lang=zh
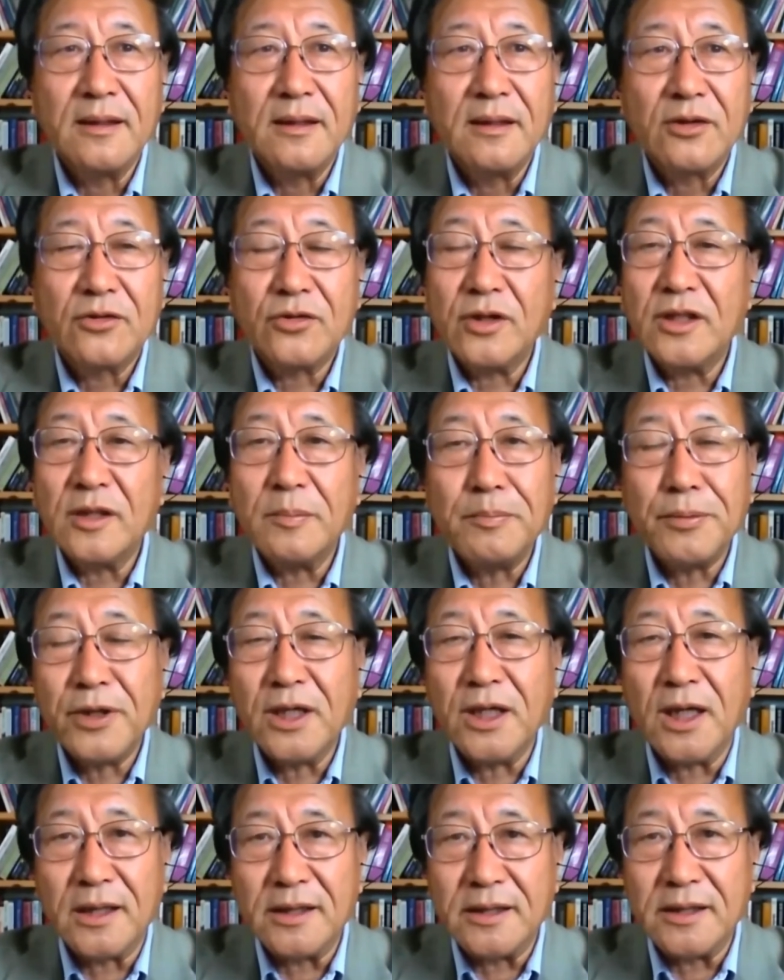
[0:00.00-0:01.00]
所以你不
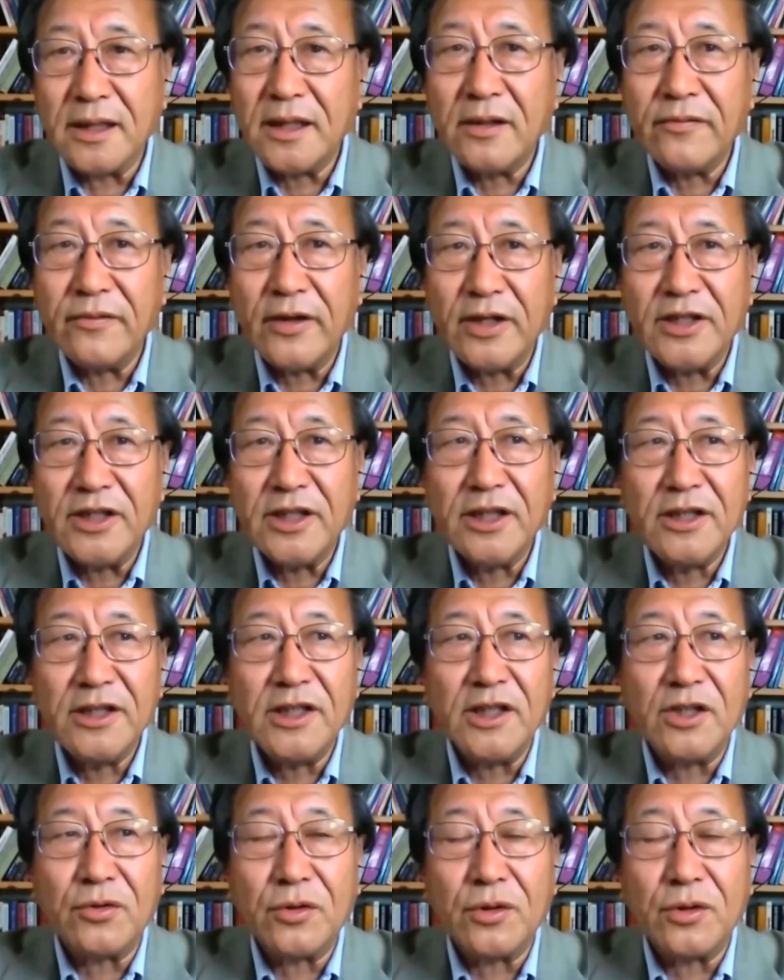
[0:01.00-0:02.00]
可能因为经
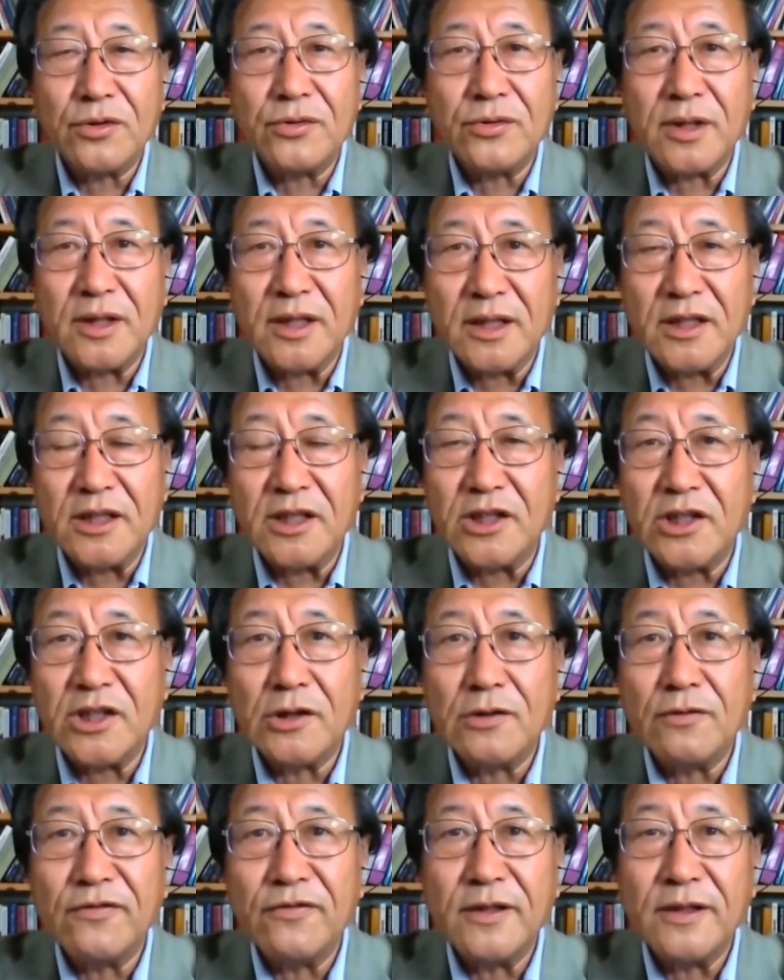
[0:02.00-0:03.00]
济活动而引起
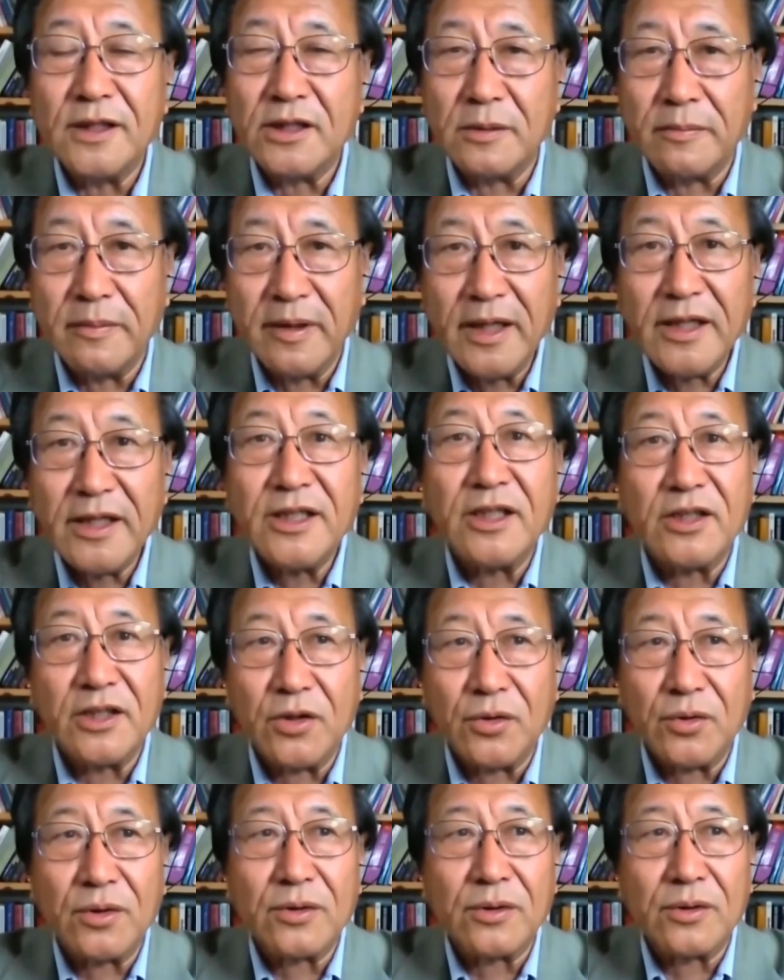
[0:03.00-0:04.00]
纠纷，他就没经济
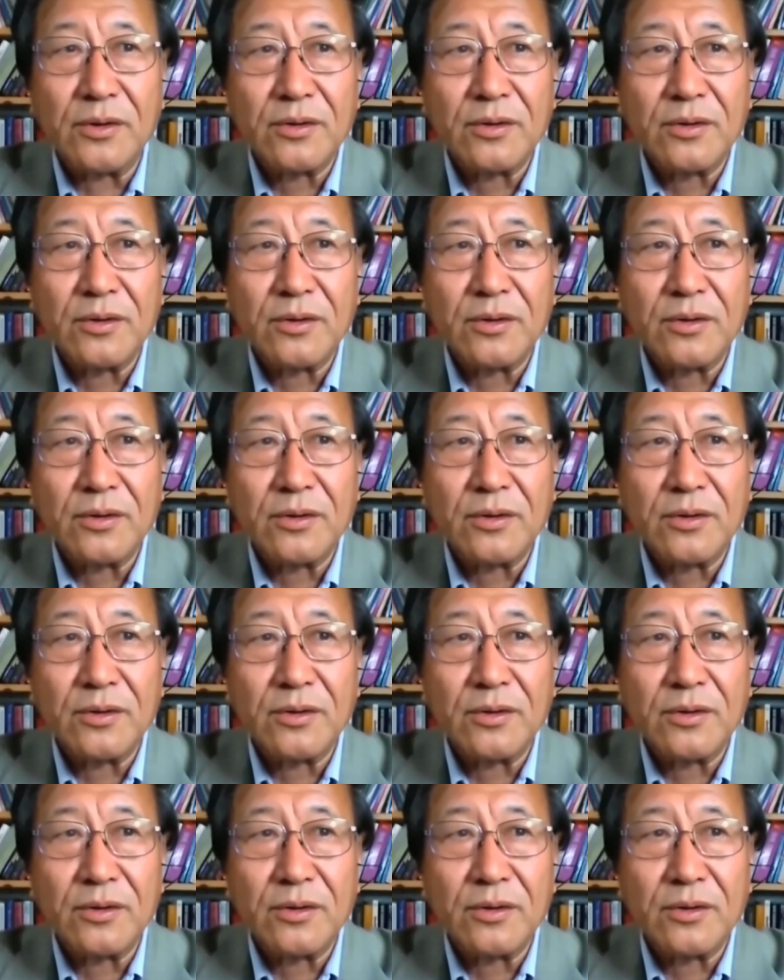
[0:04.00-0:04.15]
活动。